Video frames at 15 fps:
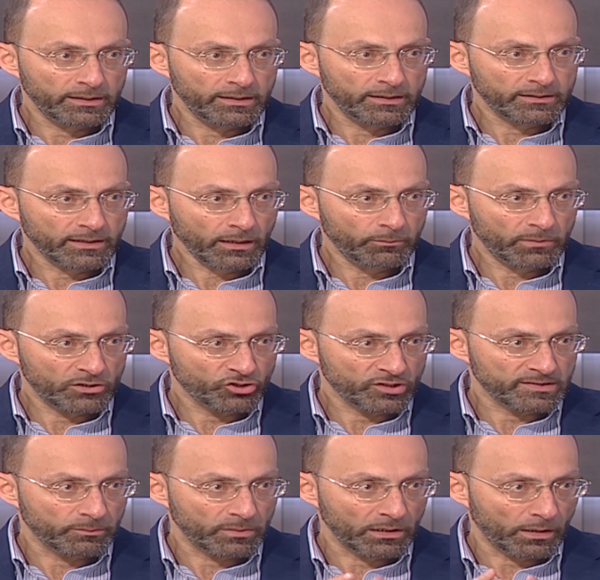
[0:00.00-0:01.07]
هي تحمي
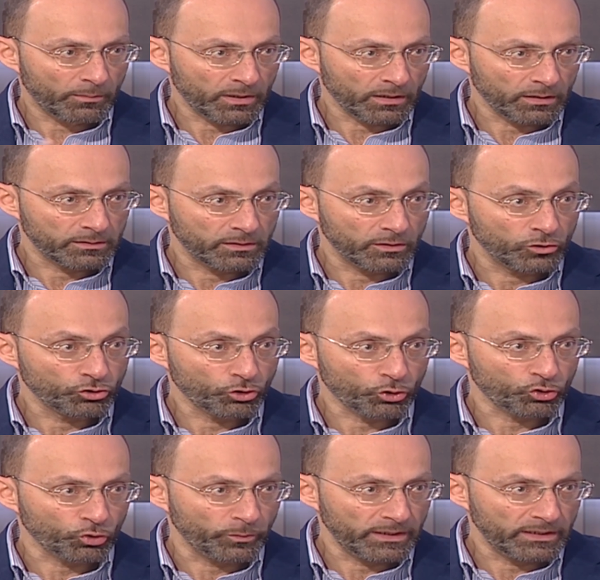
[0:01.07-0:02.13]
الجسم من الامراض
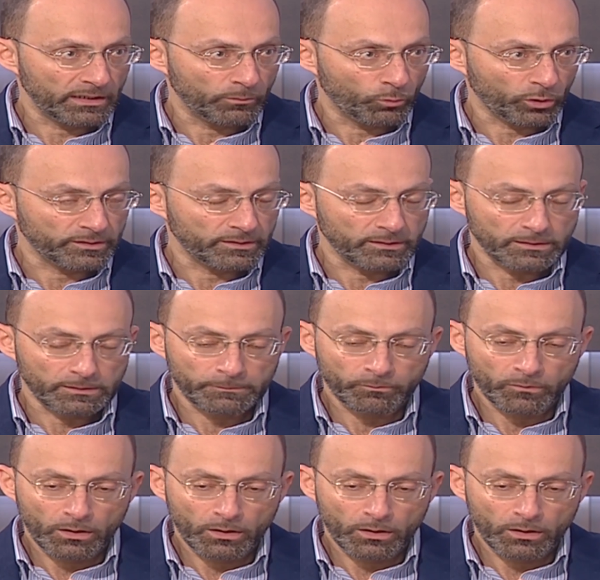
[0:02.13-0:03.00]
الجرثوميه المعديه